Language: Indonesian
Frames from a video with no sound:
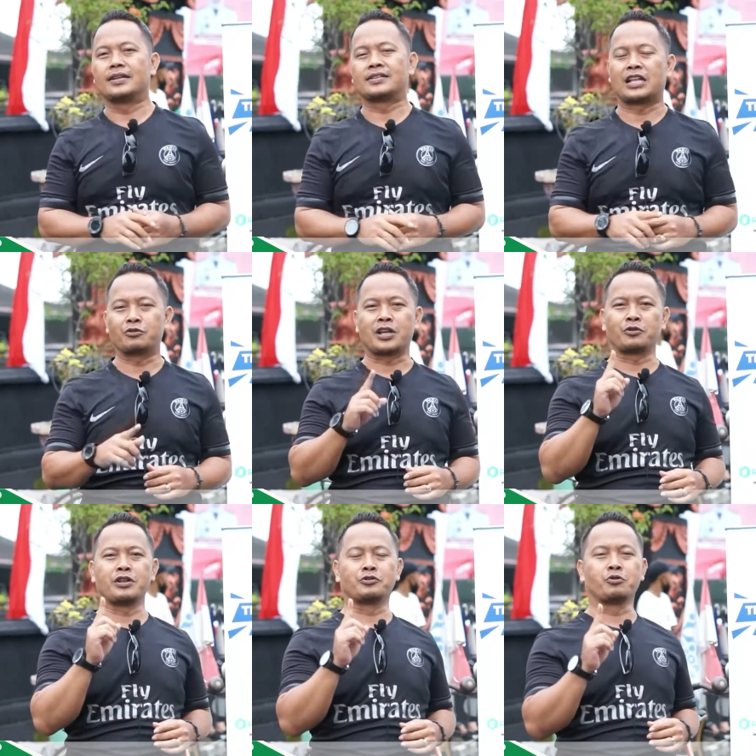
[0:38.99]

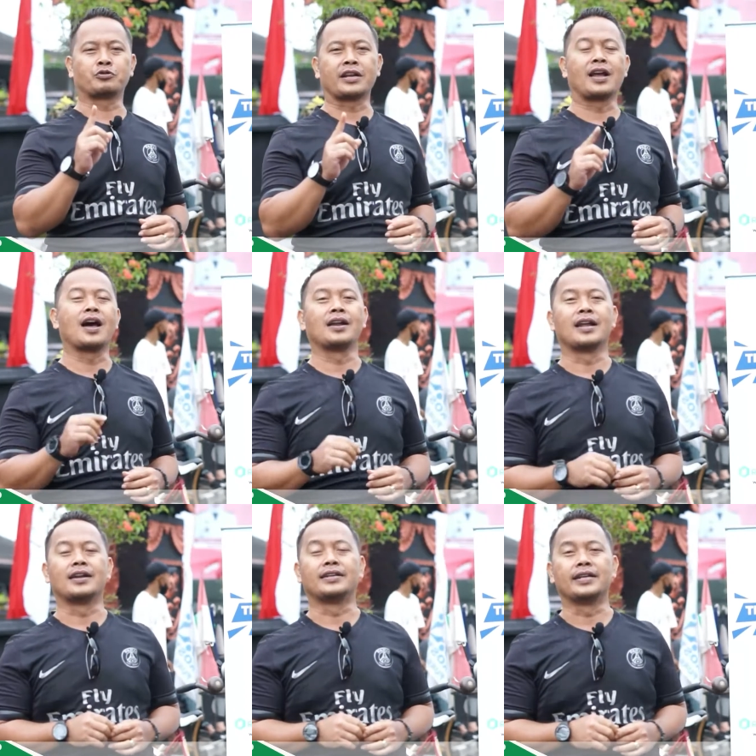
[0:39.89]
Satu-satunya jurusan yang
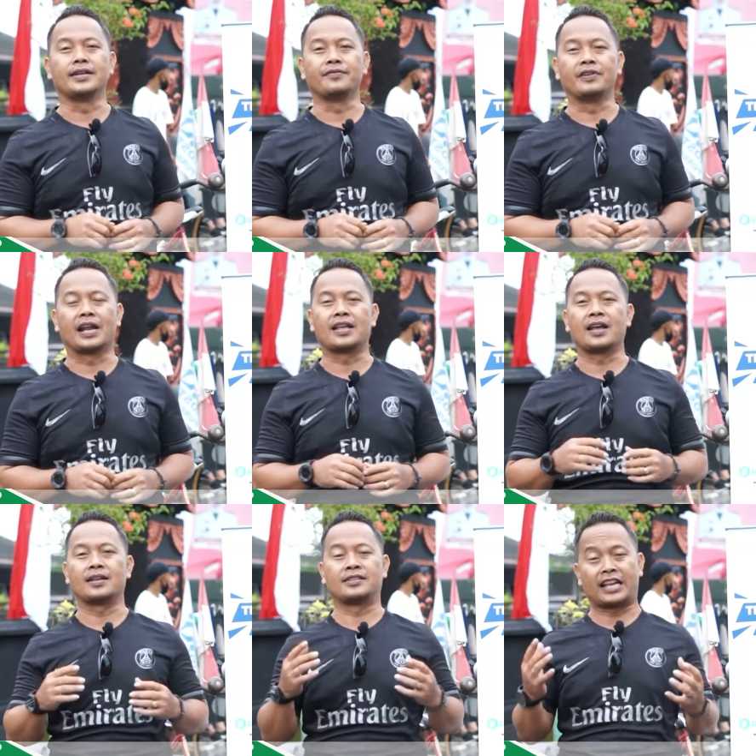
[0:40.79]
ada di
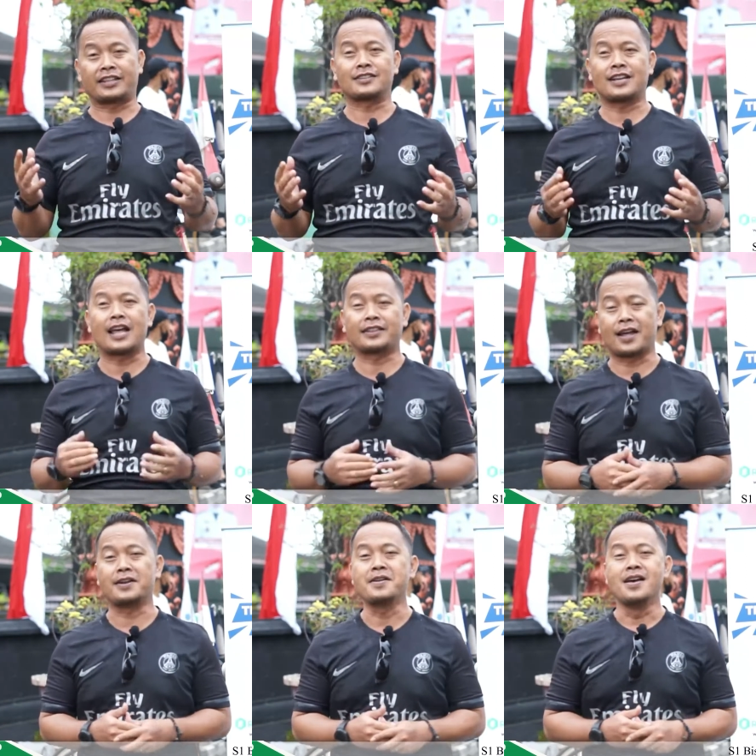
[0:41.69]
wilayah Jateng
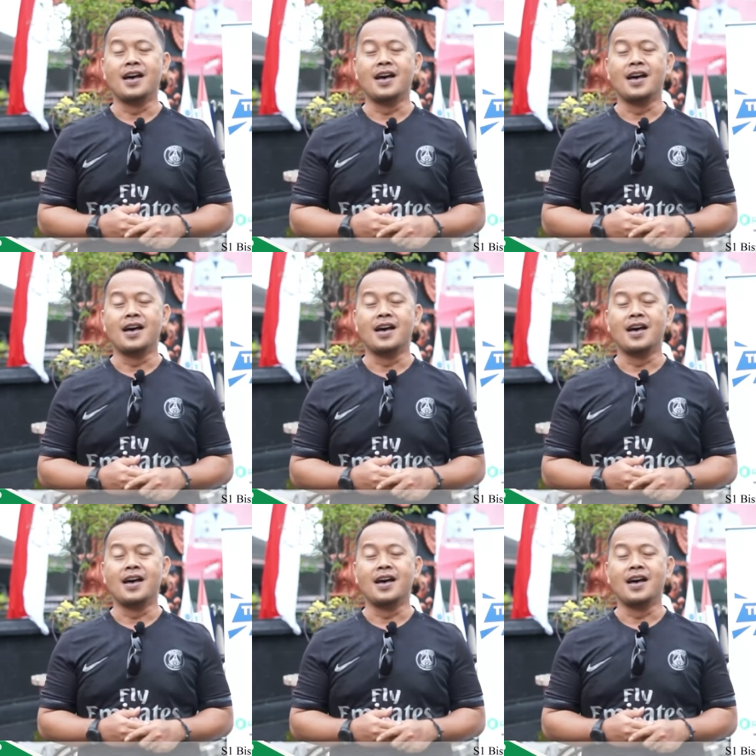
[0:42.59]
Selatan